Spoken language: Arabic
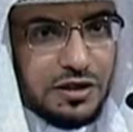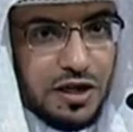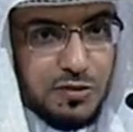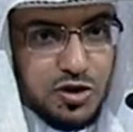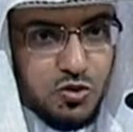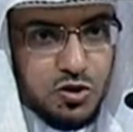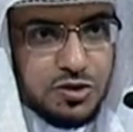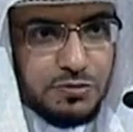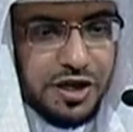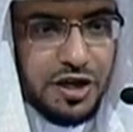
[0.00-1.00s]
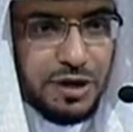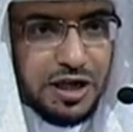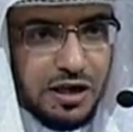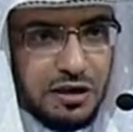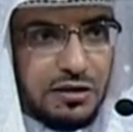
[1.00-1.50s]
البسوس بين
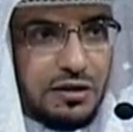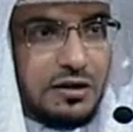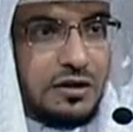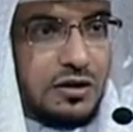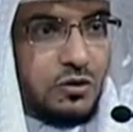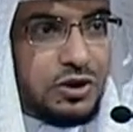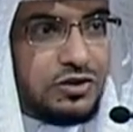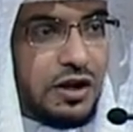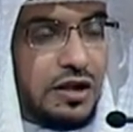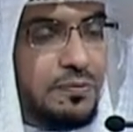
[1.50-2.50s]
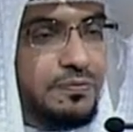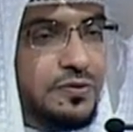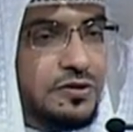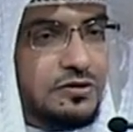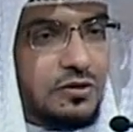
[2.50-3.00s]
بكر وتغلب
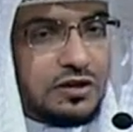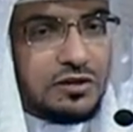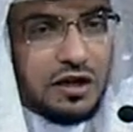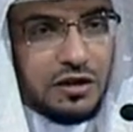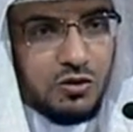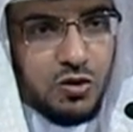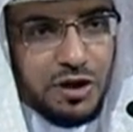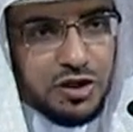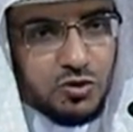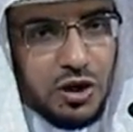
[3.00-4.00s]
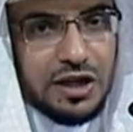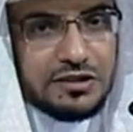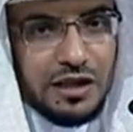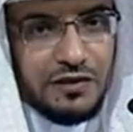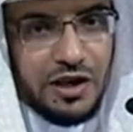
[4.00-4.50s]
وقد قال الكميت ولا
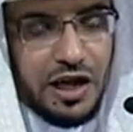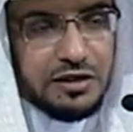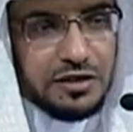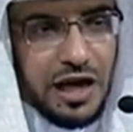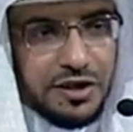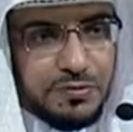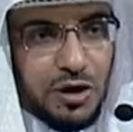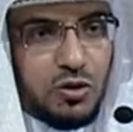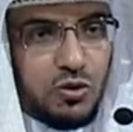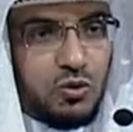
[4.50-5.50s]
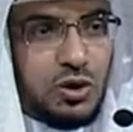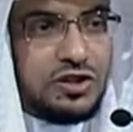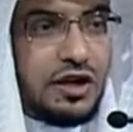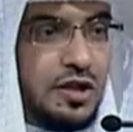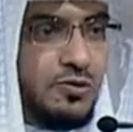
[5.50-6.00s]
اختلف الحيان بكر
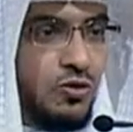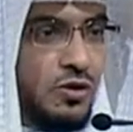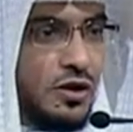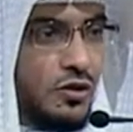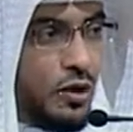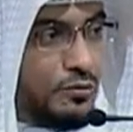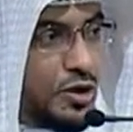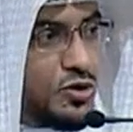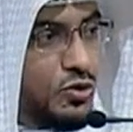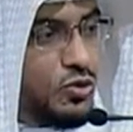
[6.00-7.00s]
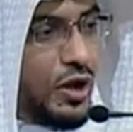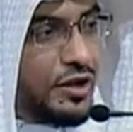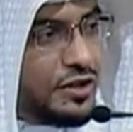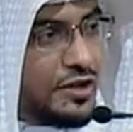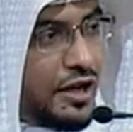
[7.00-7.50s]
وتغلب والمقصود
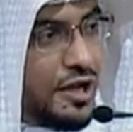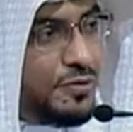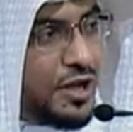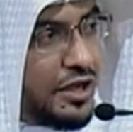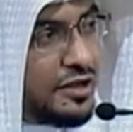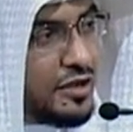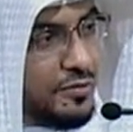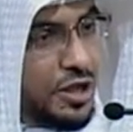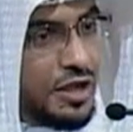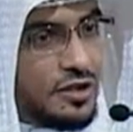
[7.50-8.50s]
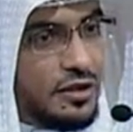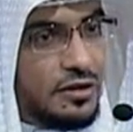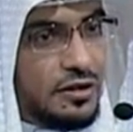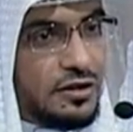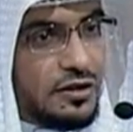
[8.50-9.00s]
ان تغلب كانت قبيله
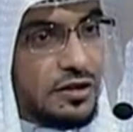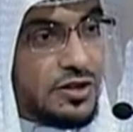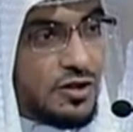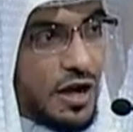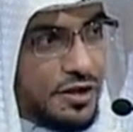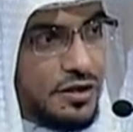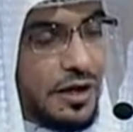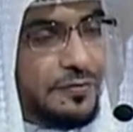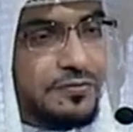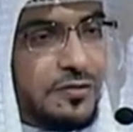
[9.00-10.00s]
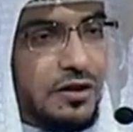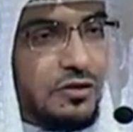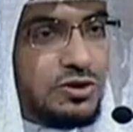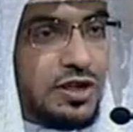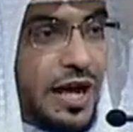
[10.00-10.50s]
نصرانيه
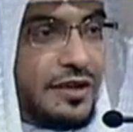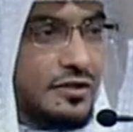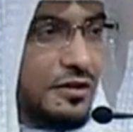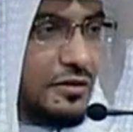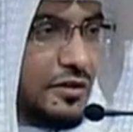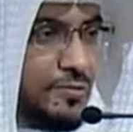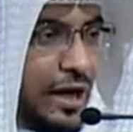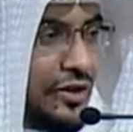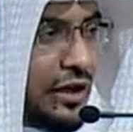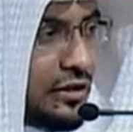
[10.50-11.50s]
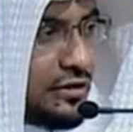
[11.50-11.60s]
وسياتي لماذا